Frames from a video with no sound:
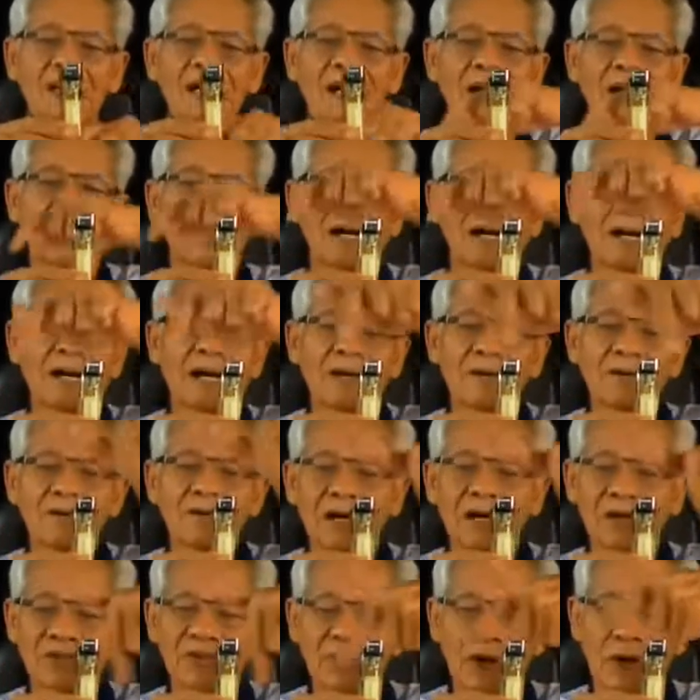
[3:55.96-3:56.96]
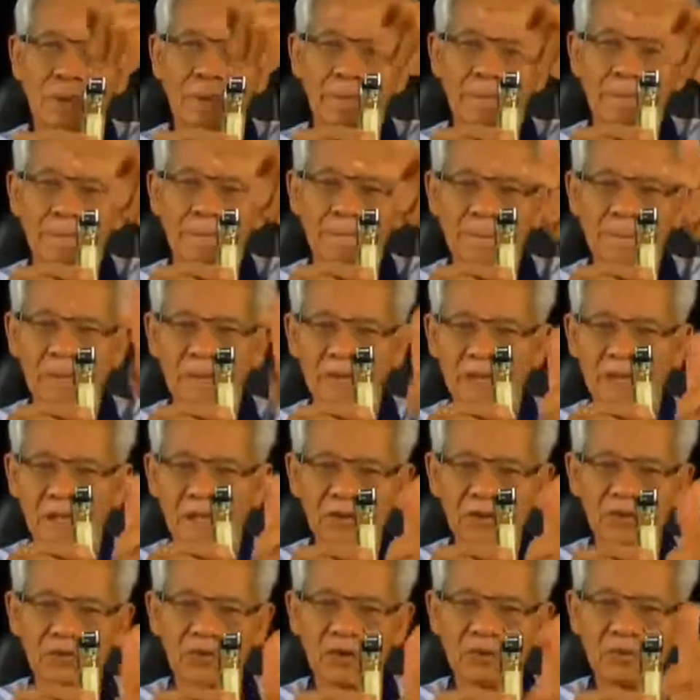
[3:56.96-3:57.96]
แปลว่าได้แล้วได้เลย
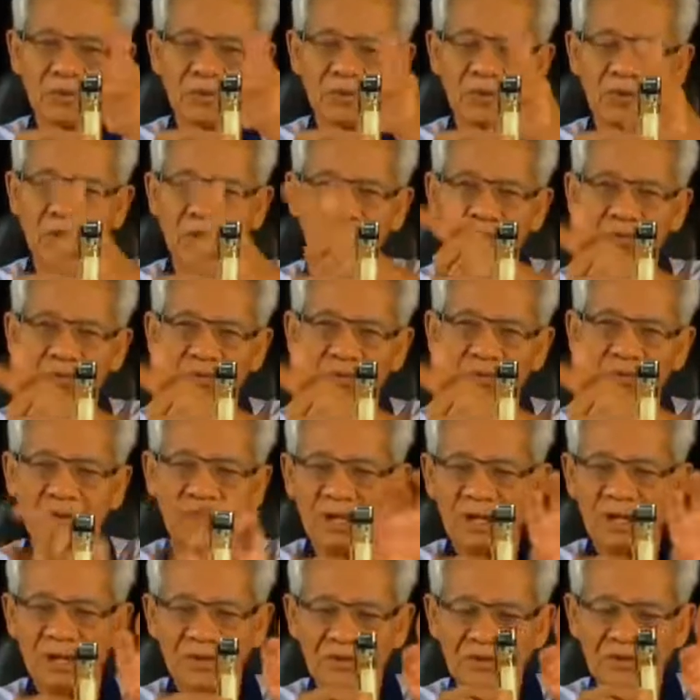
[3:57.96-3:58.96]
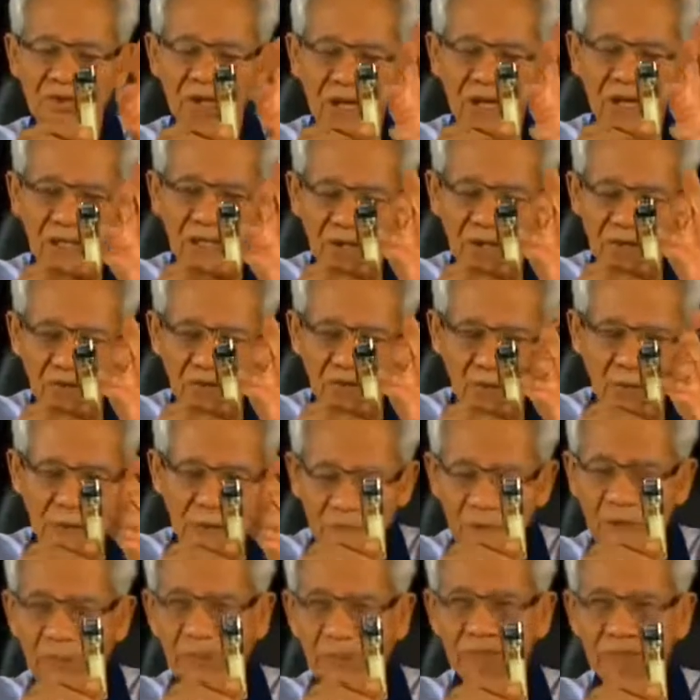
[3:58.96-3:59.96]
จิตศาสตร์แต่ต้องบริสุทธิ์เท่านั้นเองนะ
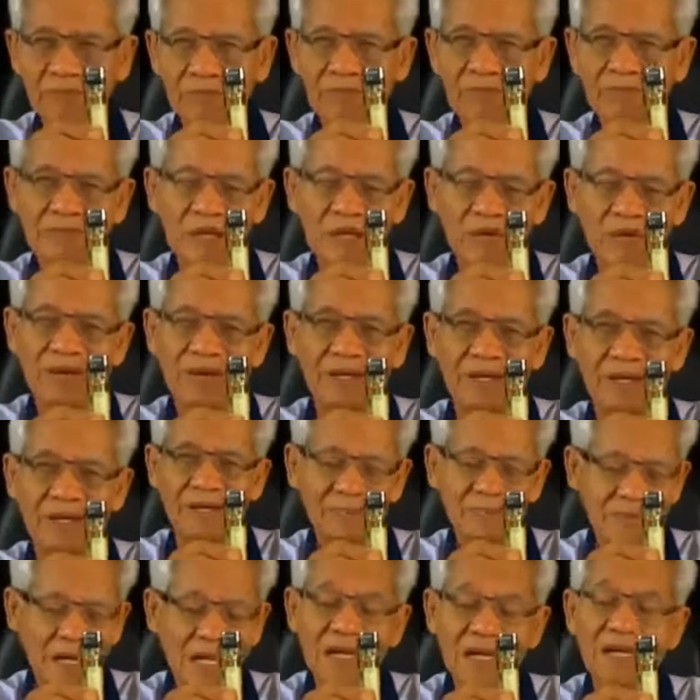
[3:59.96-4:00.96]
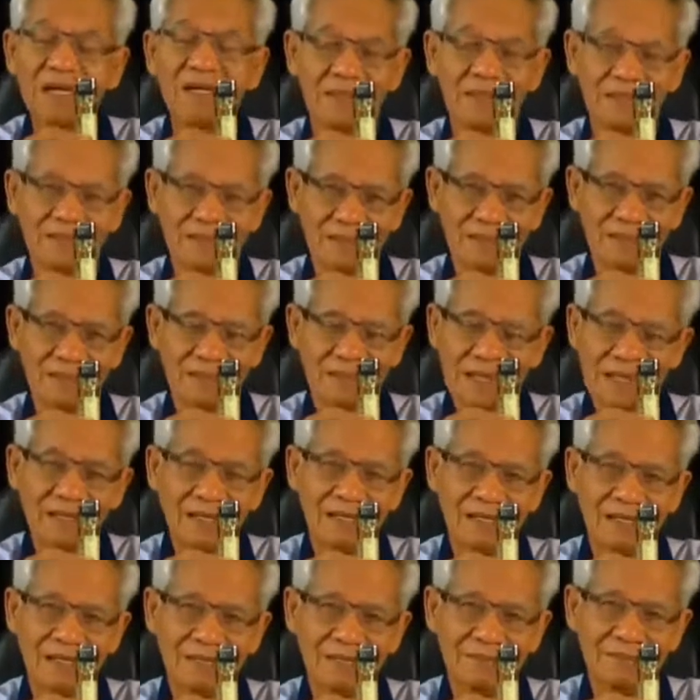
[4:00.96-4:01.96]
จิตงบริสุทธิ์เท่านั้นได้
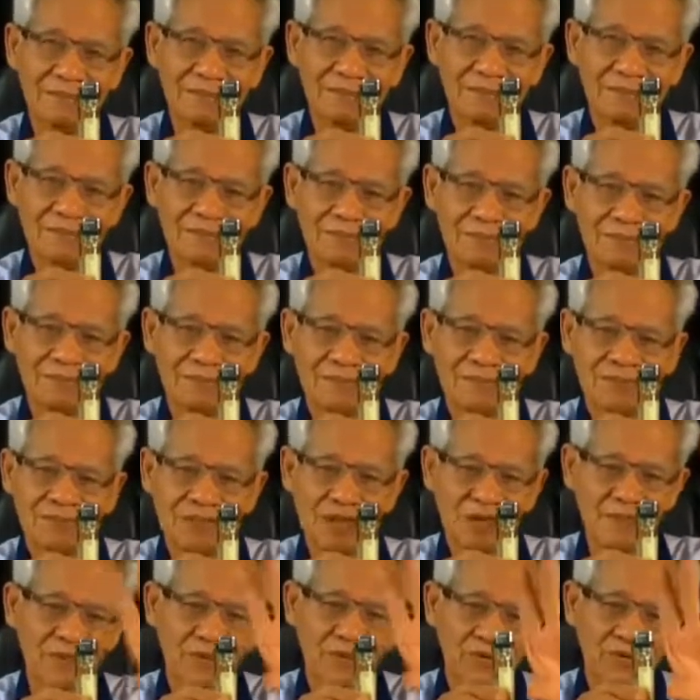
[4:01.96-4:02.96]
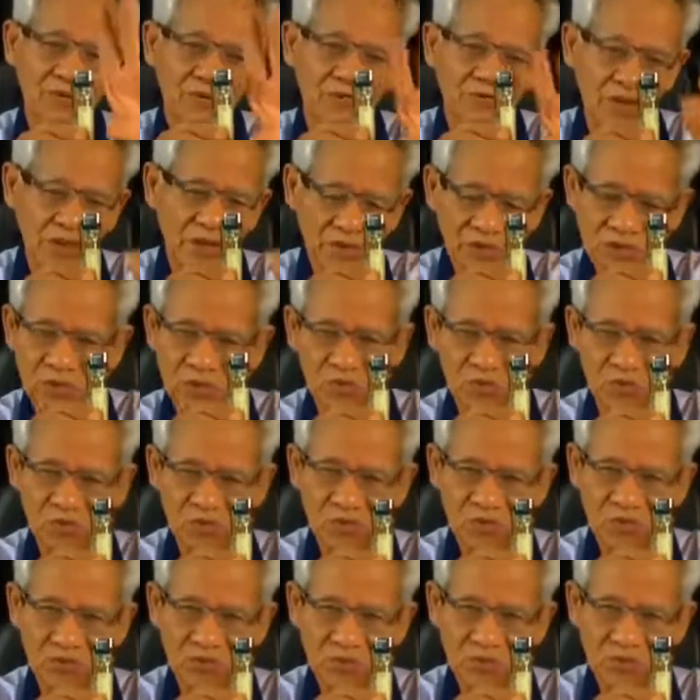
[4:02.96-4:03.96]
แล้วจึงได้เลย โอ
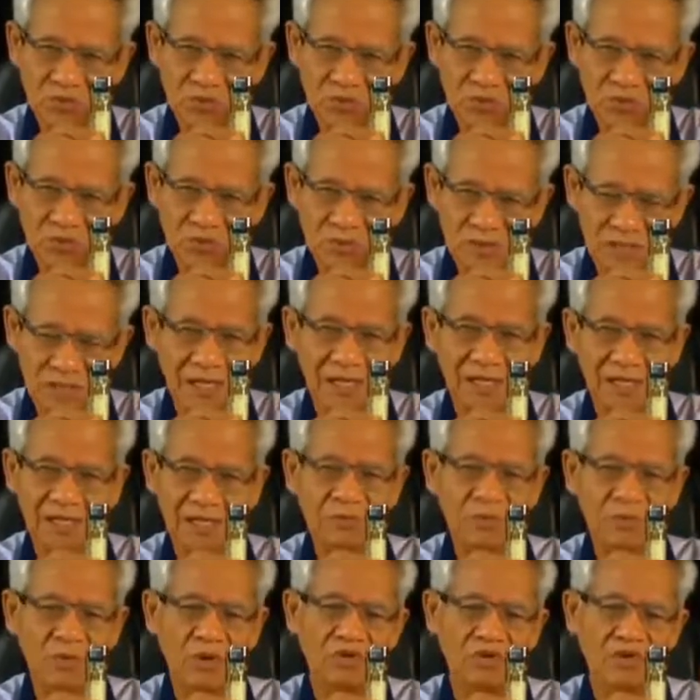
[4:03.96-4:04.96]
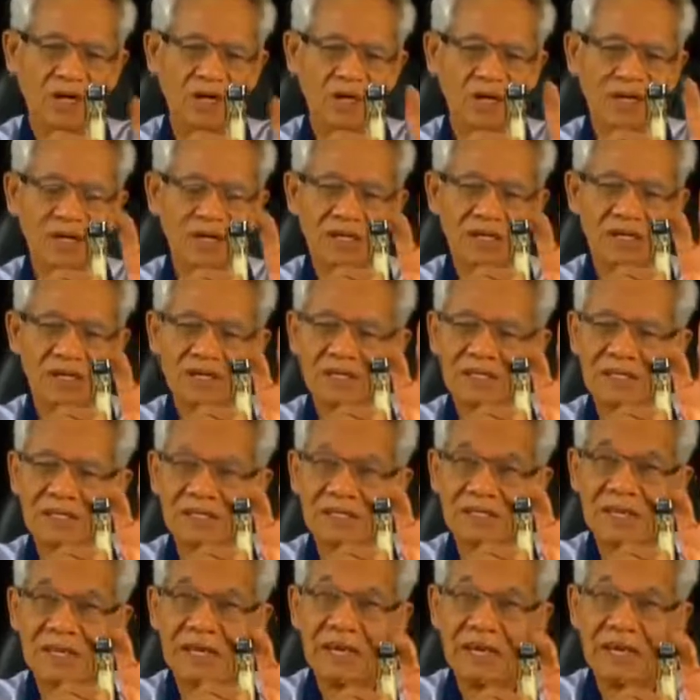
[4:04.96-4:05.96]
เคนะครับถ้าไม่บริสุทธิ์มันก็พลิกไปพลิ
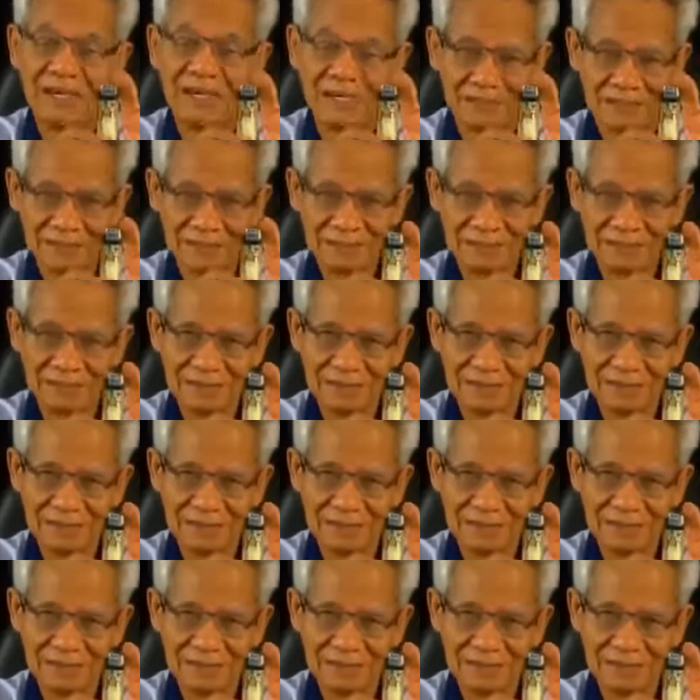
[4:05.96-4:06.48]
กมานั่นนะครับ